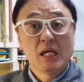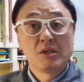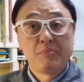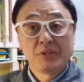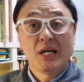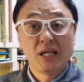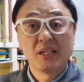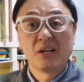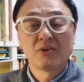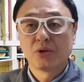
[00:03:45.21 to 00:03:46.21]
옆에서 하게
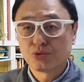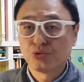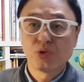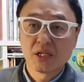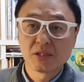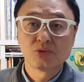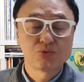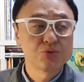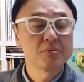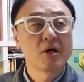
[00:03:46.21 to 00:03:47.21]
된 거예요. 술도 한 잔
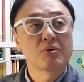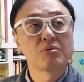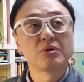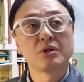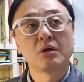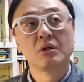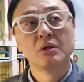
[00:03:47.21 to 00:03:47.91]
주거니 맞고 근데